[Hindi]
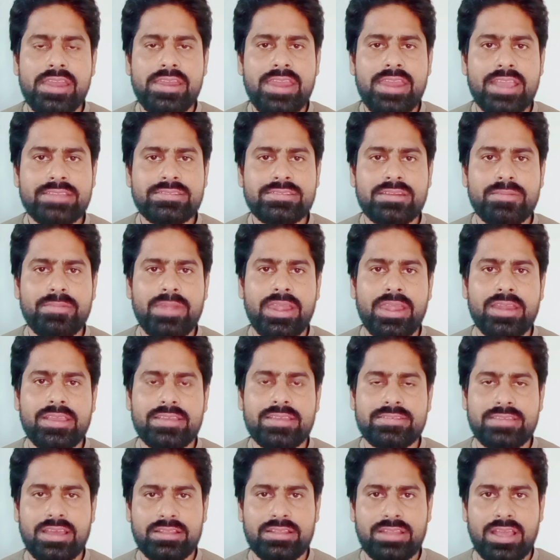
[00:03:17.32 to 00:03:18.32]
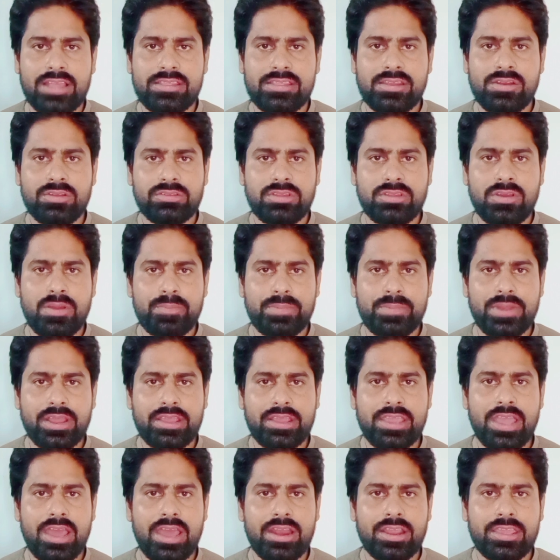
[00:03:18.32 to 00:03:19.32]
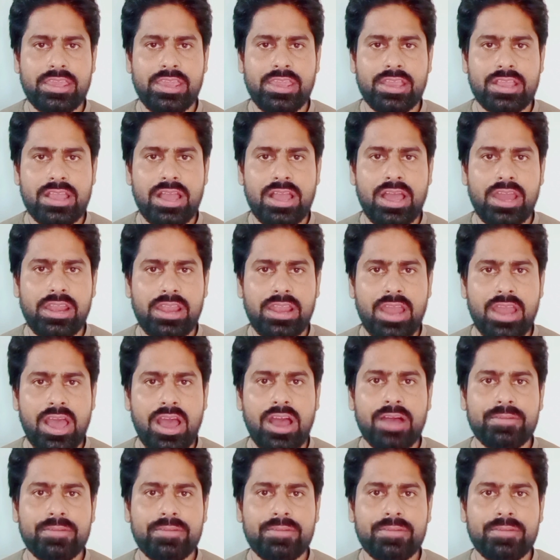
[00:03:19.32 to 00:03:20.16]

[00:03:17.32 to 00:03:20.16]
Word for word: नेक्स्ट अपडेट के साथ हाजिर होता हूँ अपना ख्याल रखिएगा अल्लाह